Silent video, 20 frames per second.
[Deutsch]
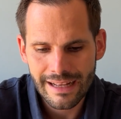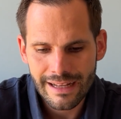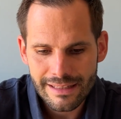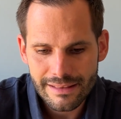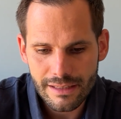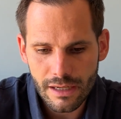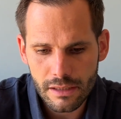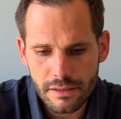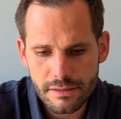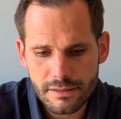
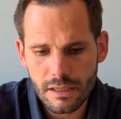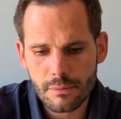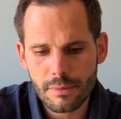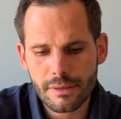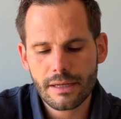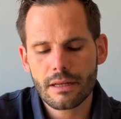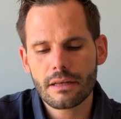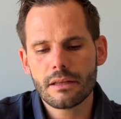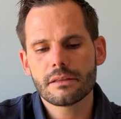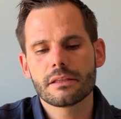Da das aber
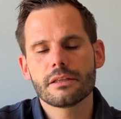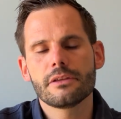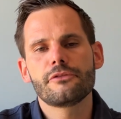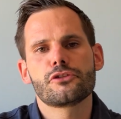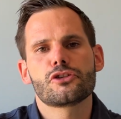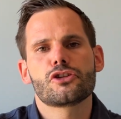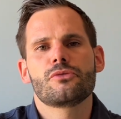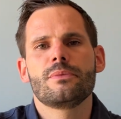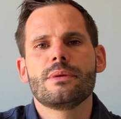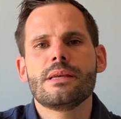relativ
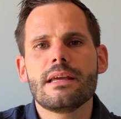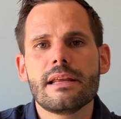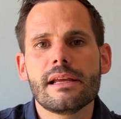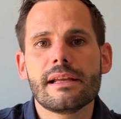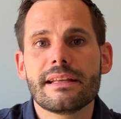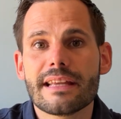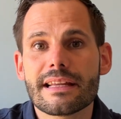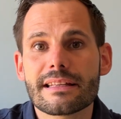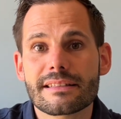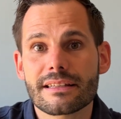
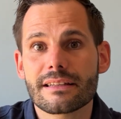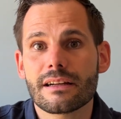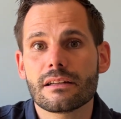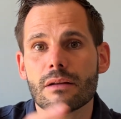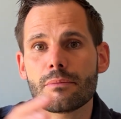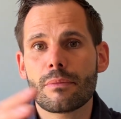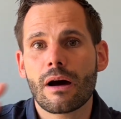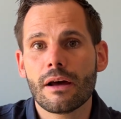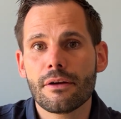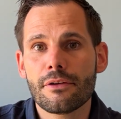schwierig jetzt gerade
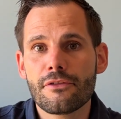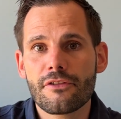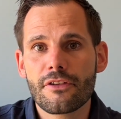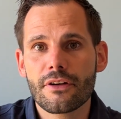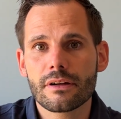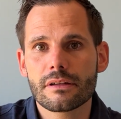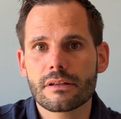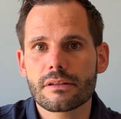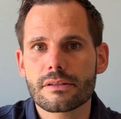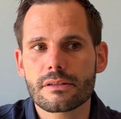am
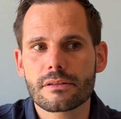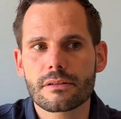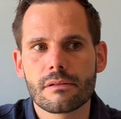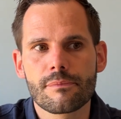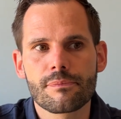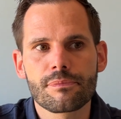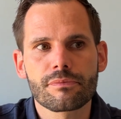Anfang ist,